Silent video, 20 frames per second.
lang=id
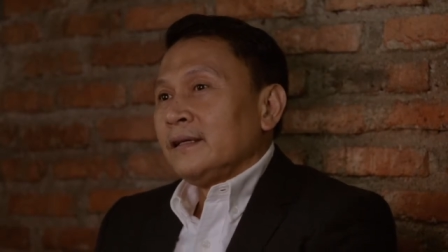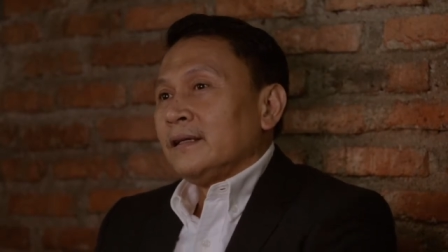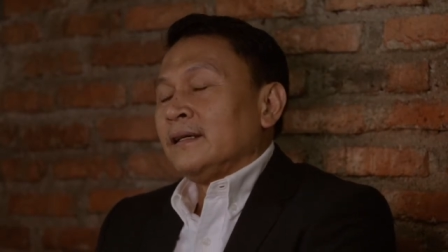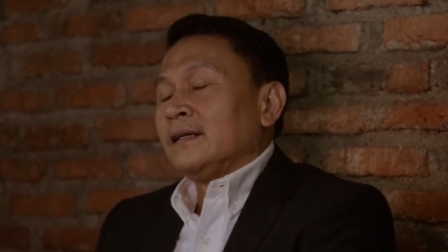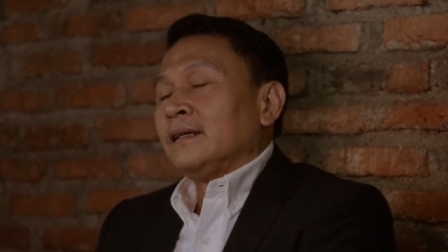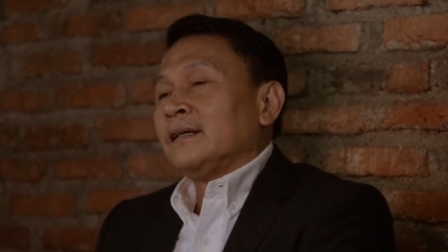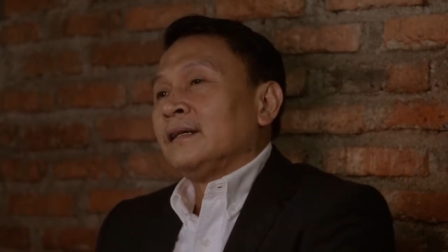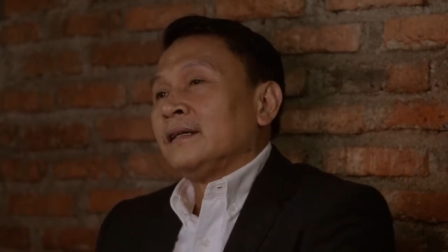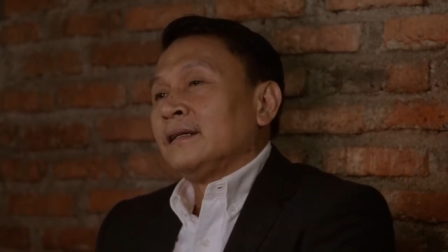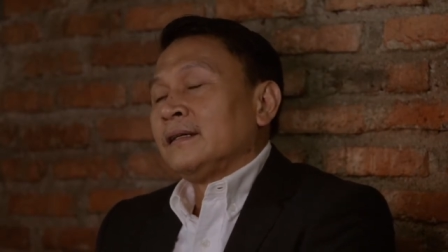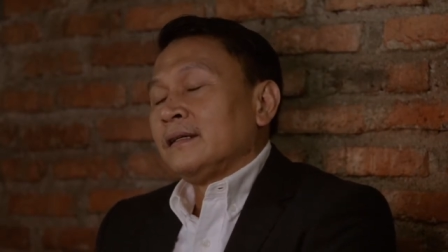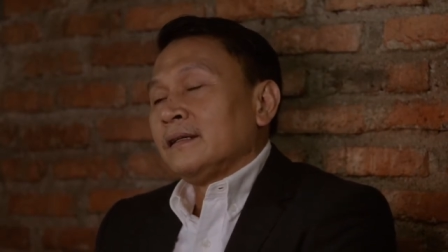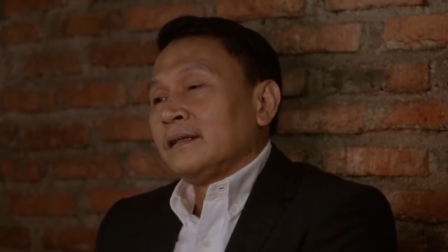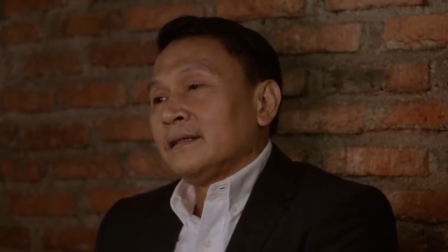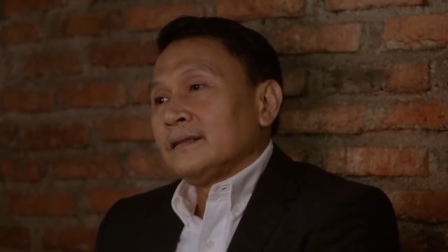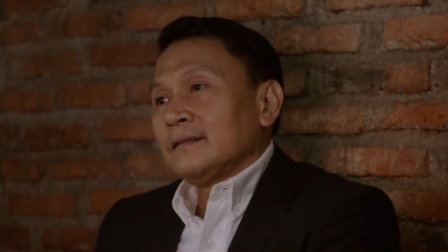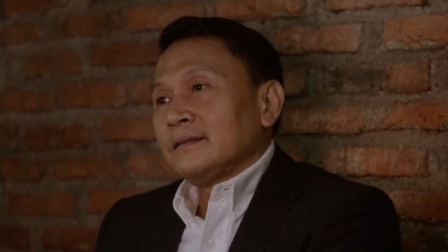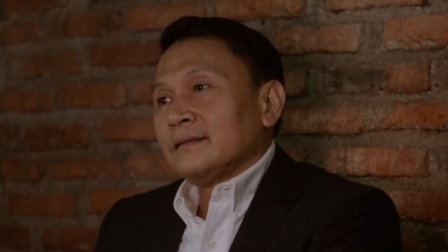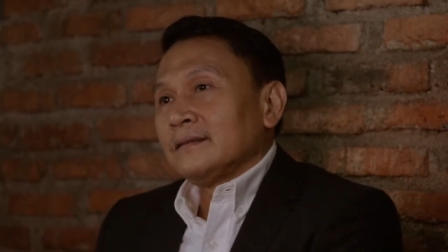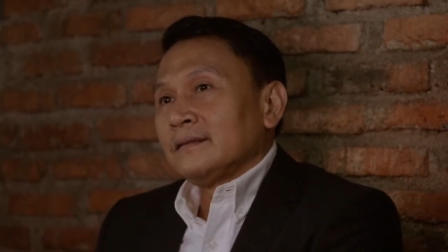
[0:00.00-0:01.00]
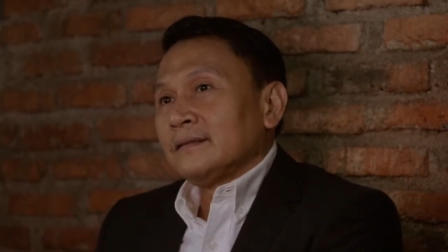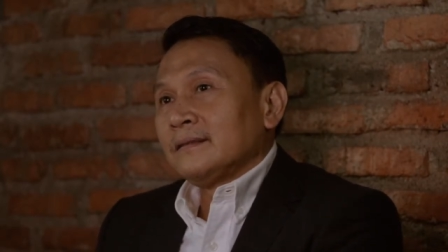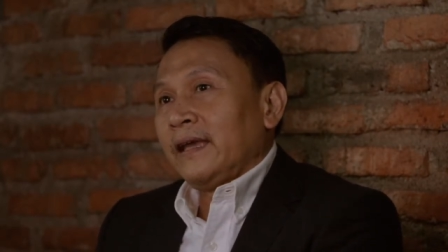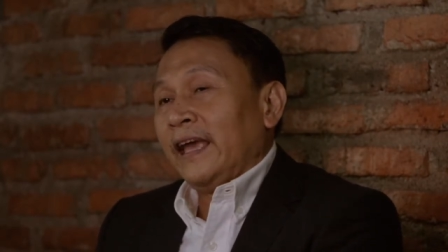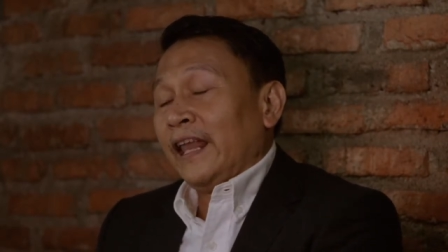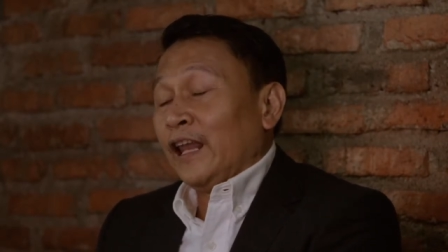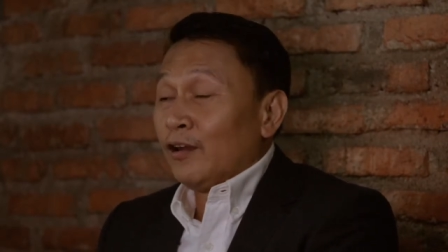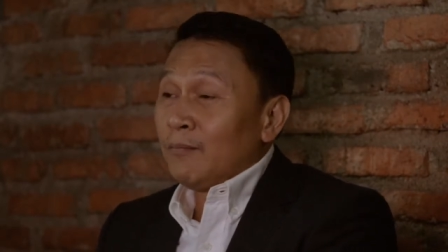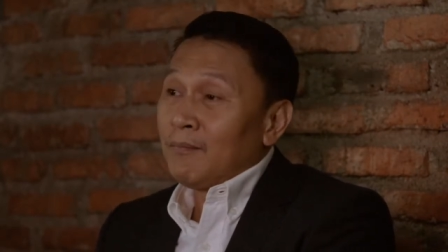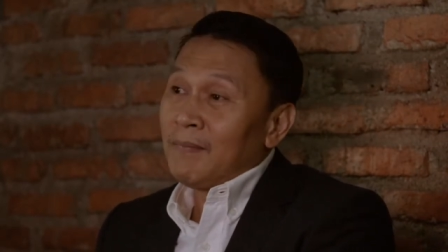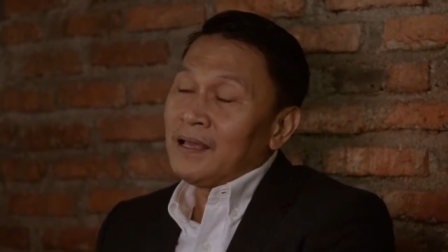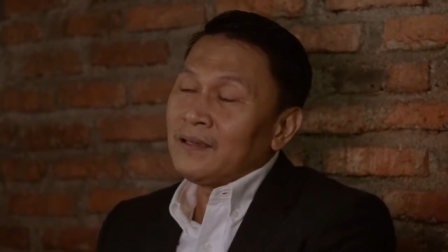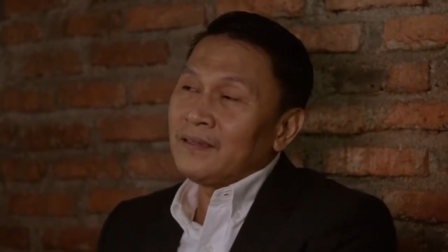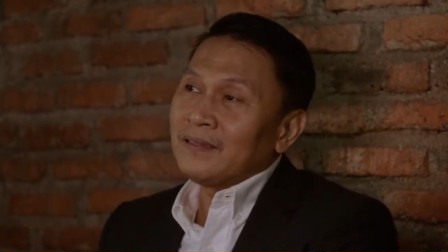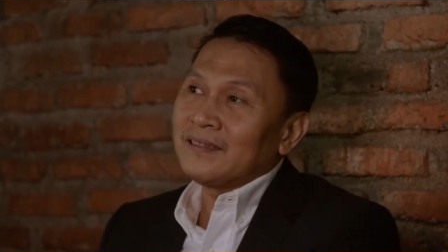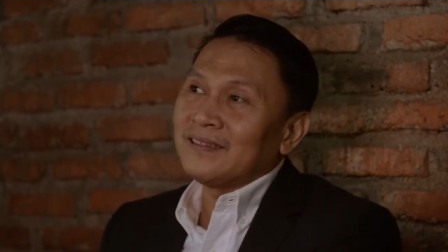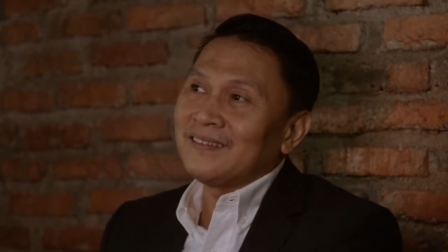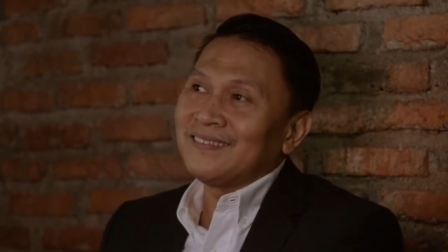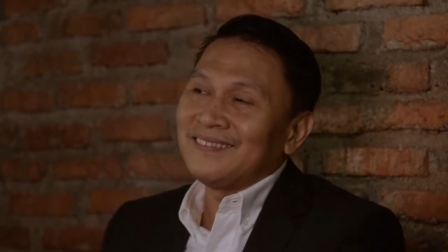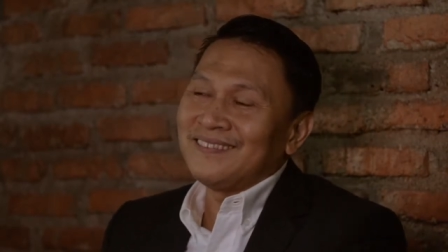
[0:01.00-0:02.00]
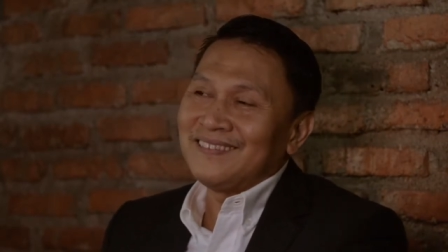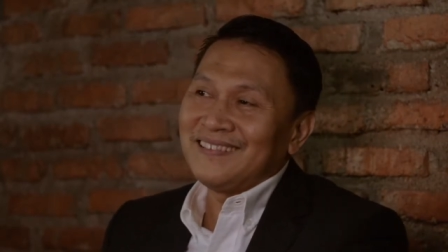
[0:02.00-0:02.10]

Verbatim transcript: uh, Elon Musk,